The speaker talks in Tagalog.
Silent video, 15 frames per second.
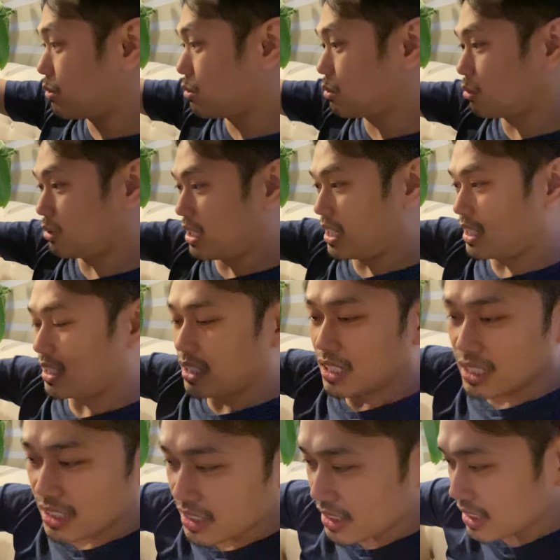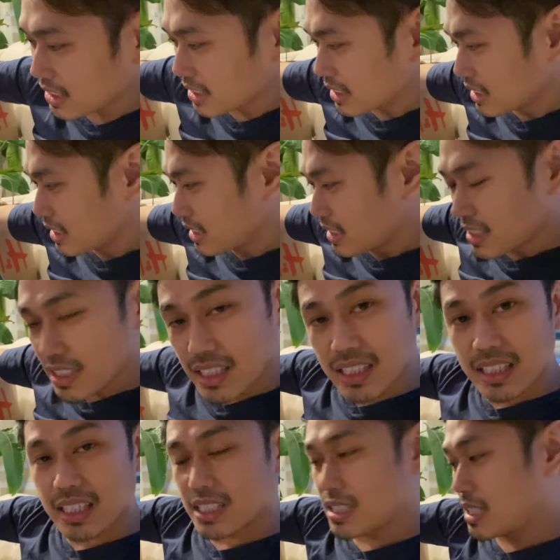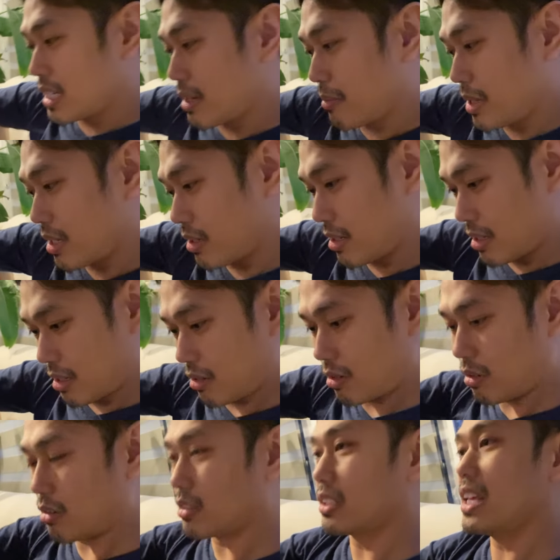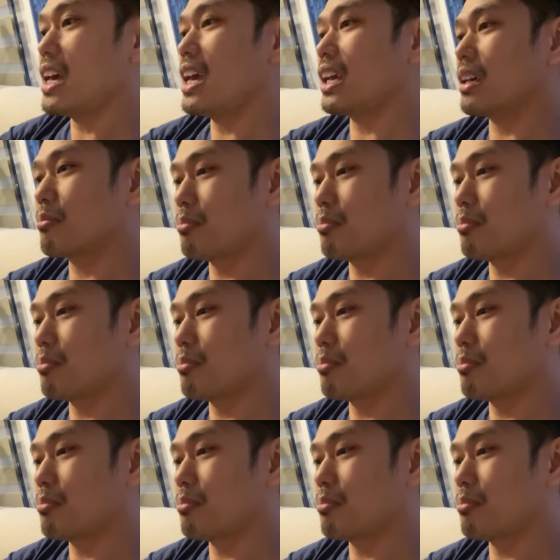ng unan. Kasi nga meron akong neck,